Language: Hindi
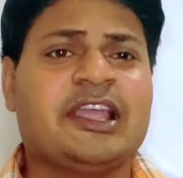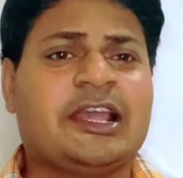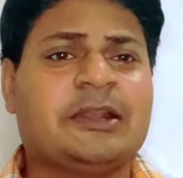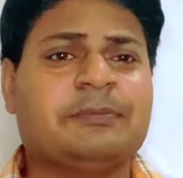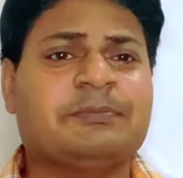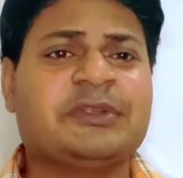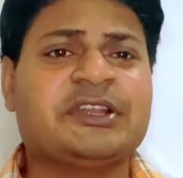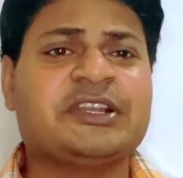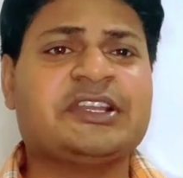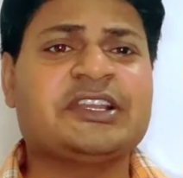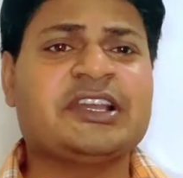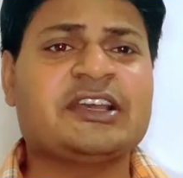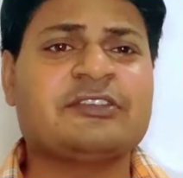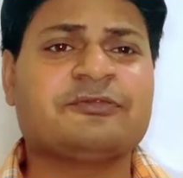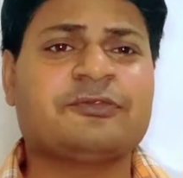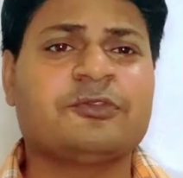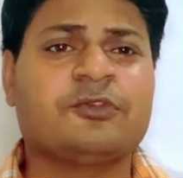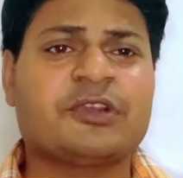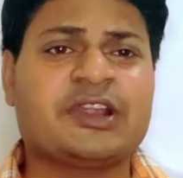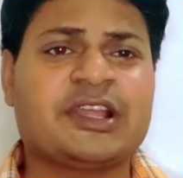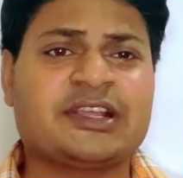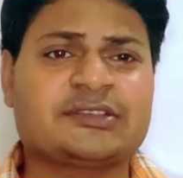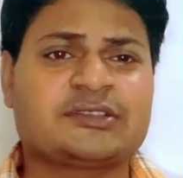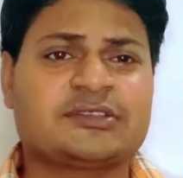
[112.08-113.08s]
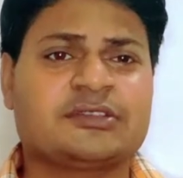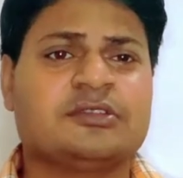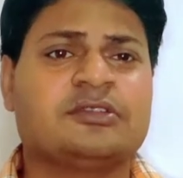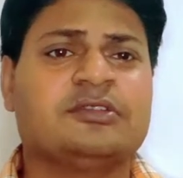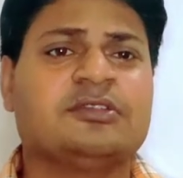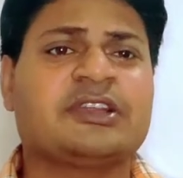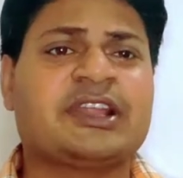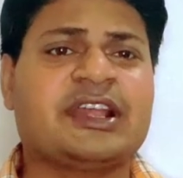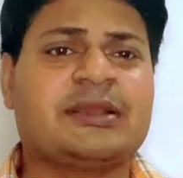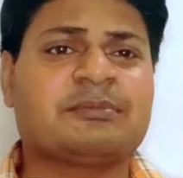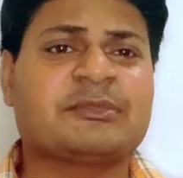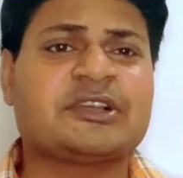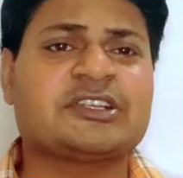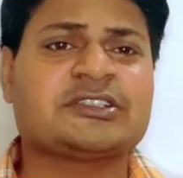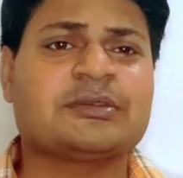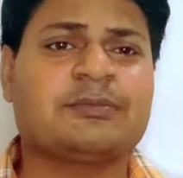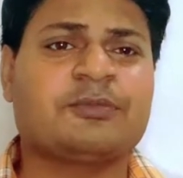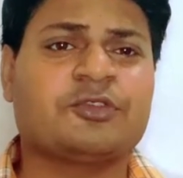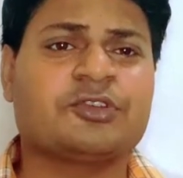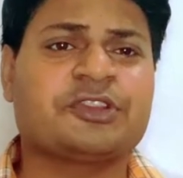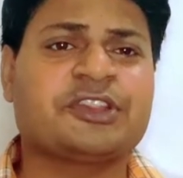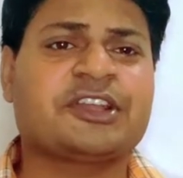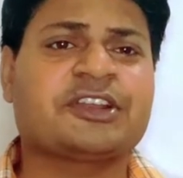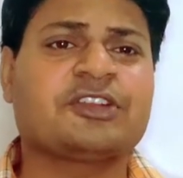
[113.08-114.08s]
एल पी डी आर फोर एक्स रैम का
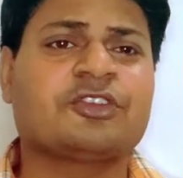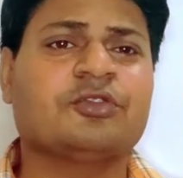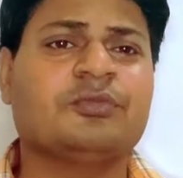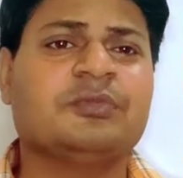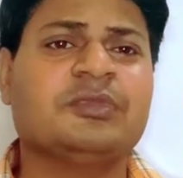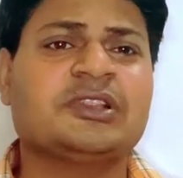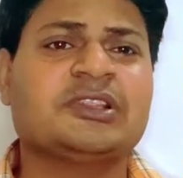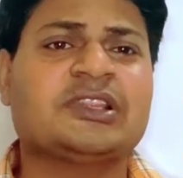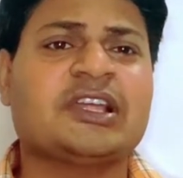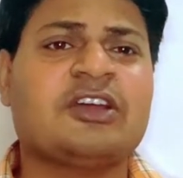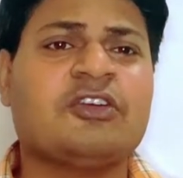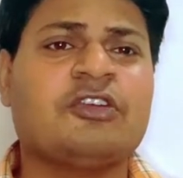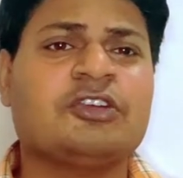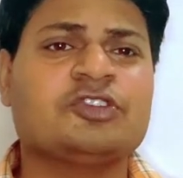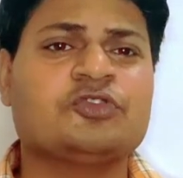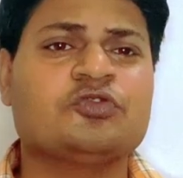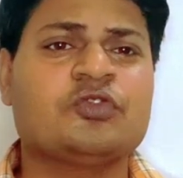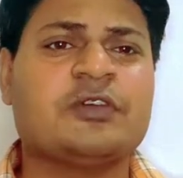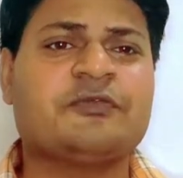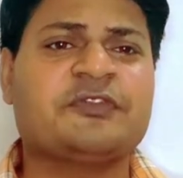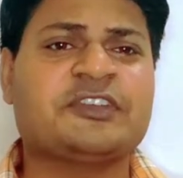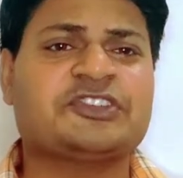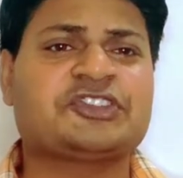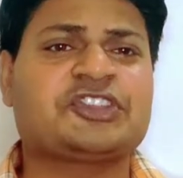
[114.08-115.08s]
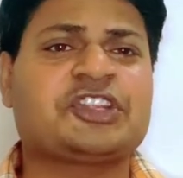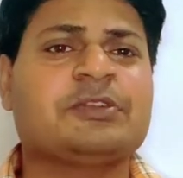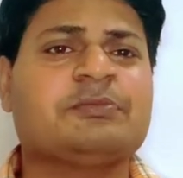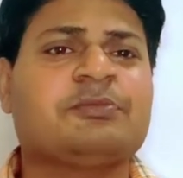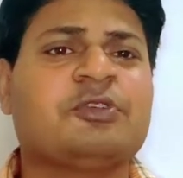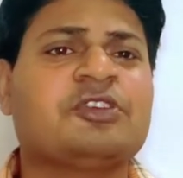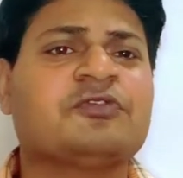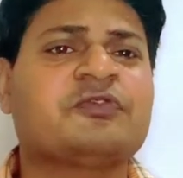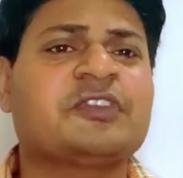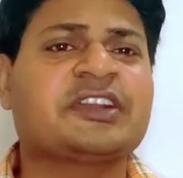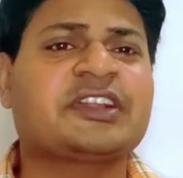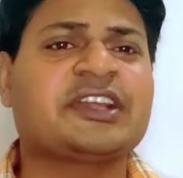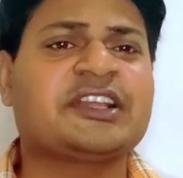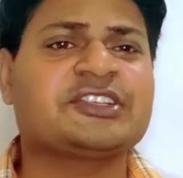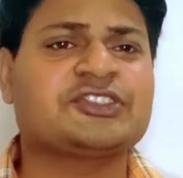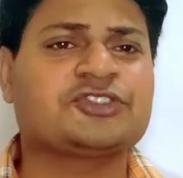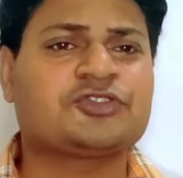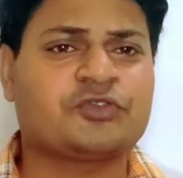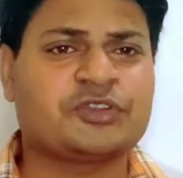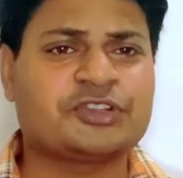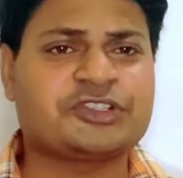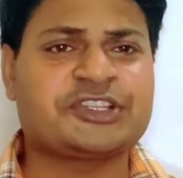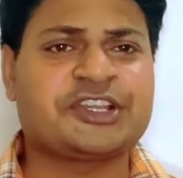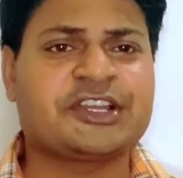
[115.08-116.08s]
सपोर्ट देखने को मिलता है और यू एफ एस थ्री पॉइंट वन का
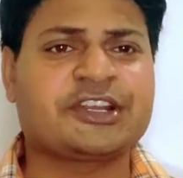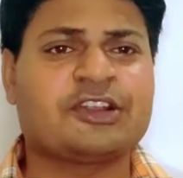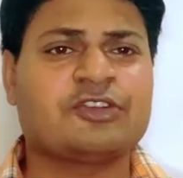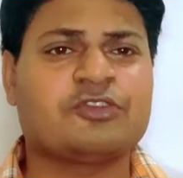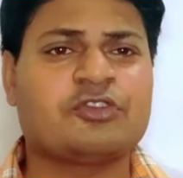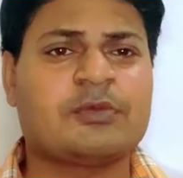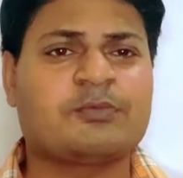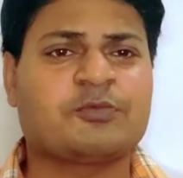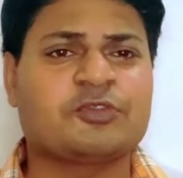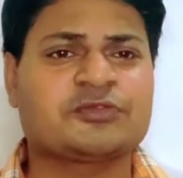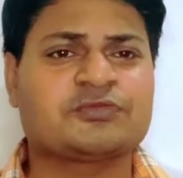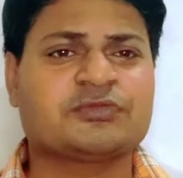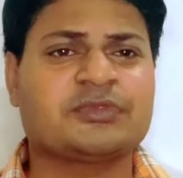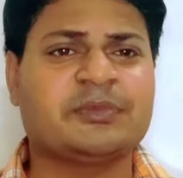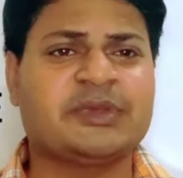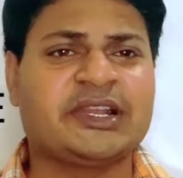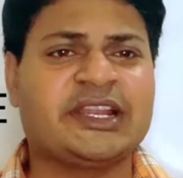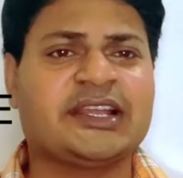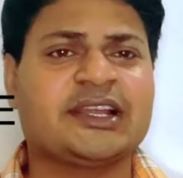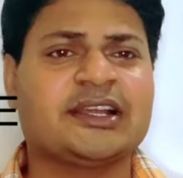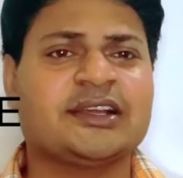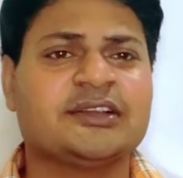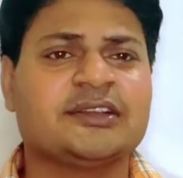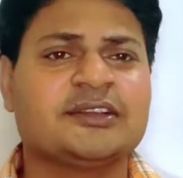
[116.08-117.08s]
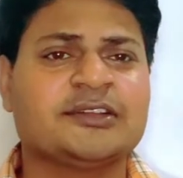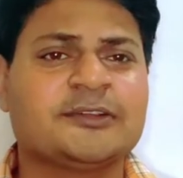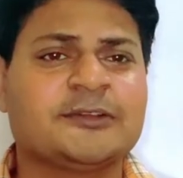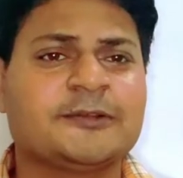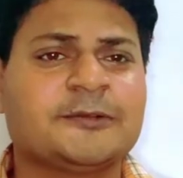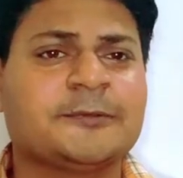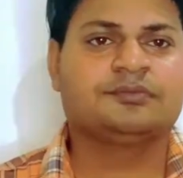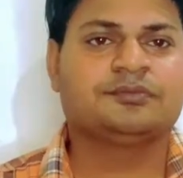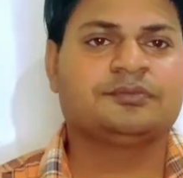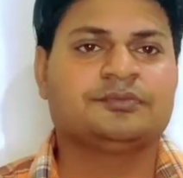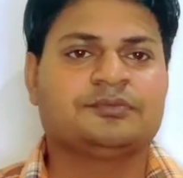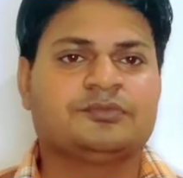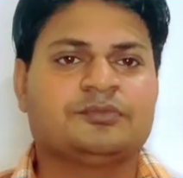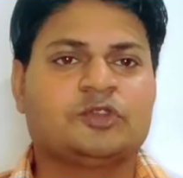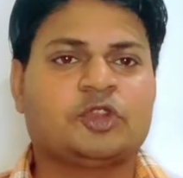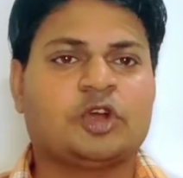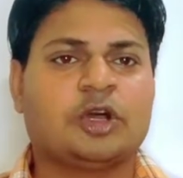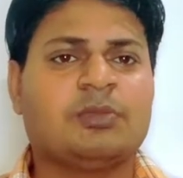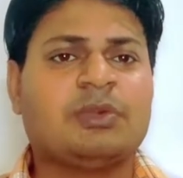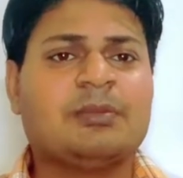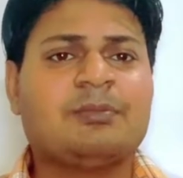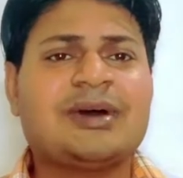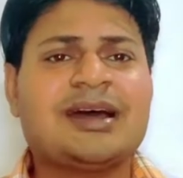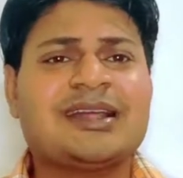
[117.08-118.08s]
स्टोरेज देखने को आपको इसमें मिलेगा तो
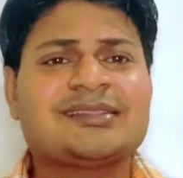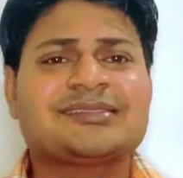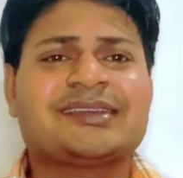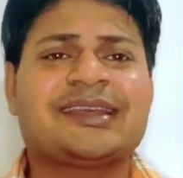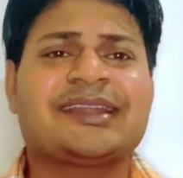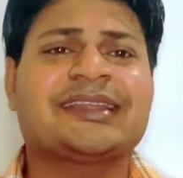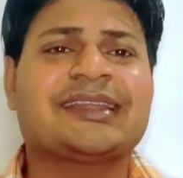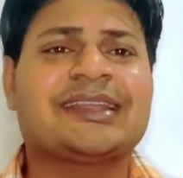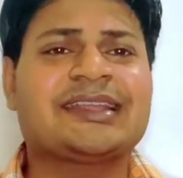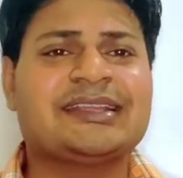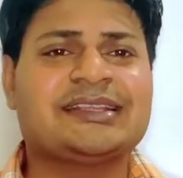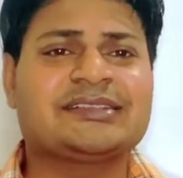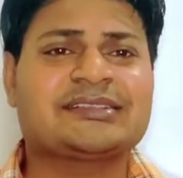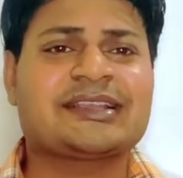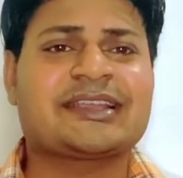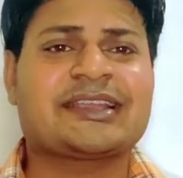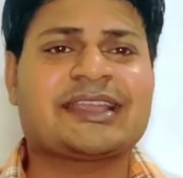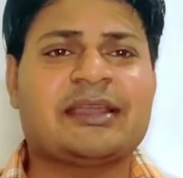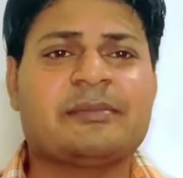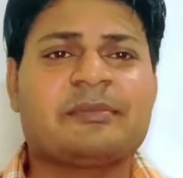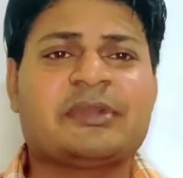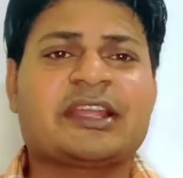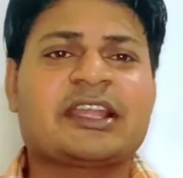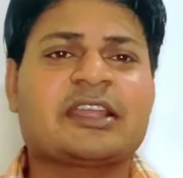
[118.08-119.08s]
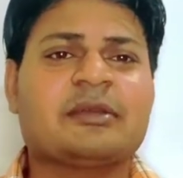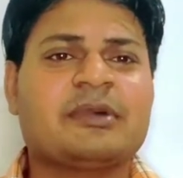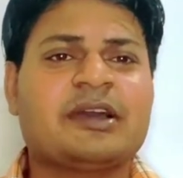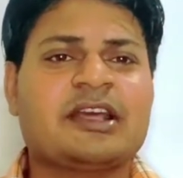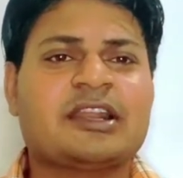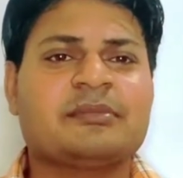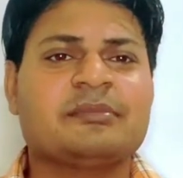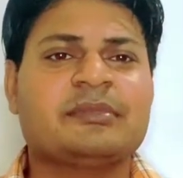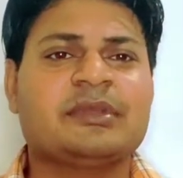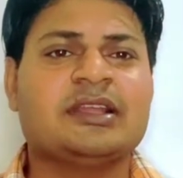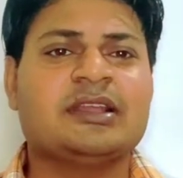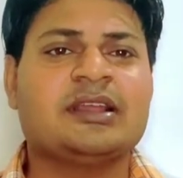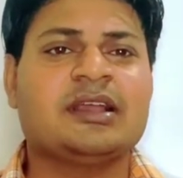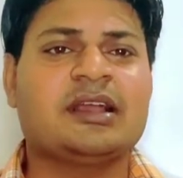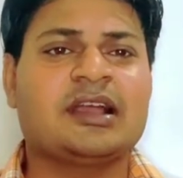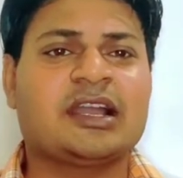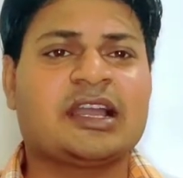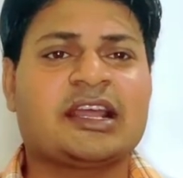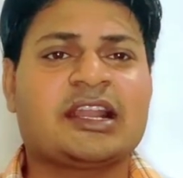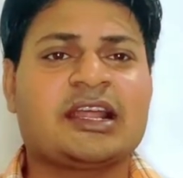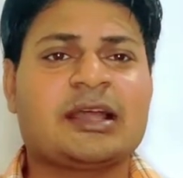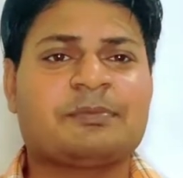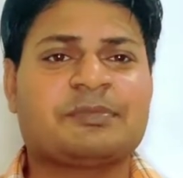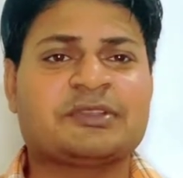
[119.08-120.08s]
अब हम बात करेंगे इसके कैमरे के बारे में
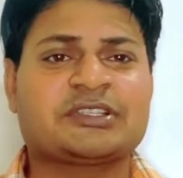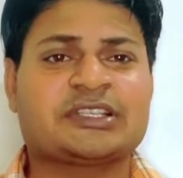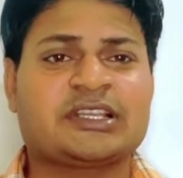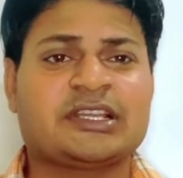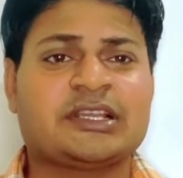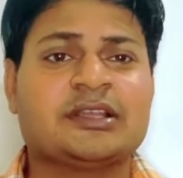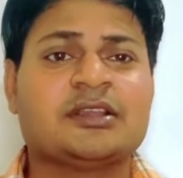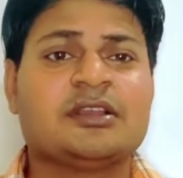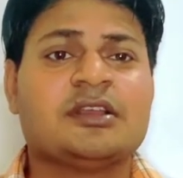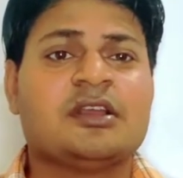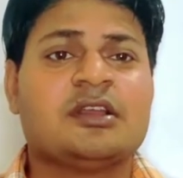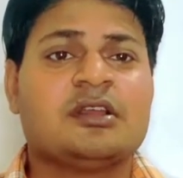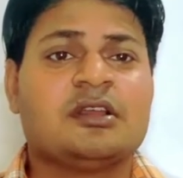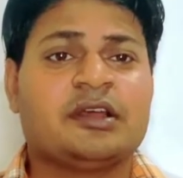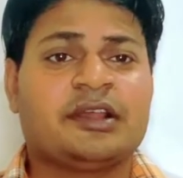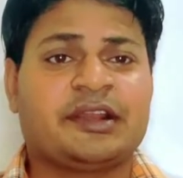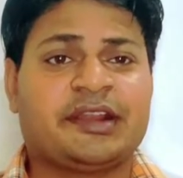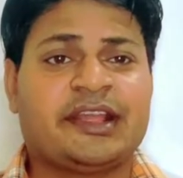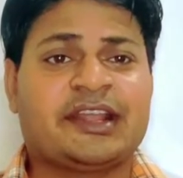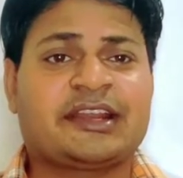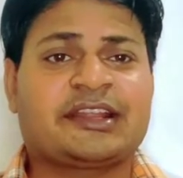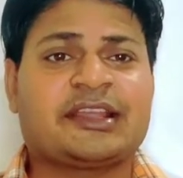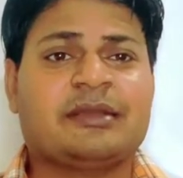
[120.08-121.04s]
अगर आप इसके रेयर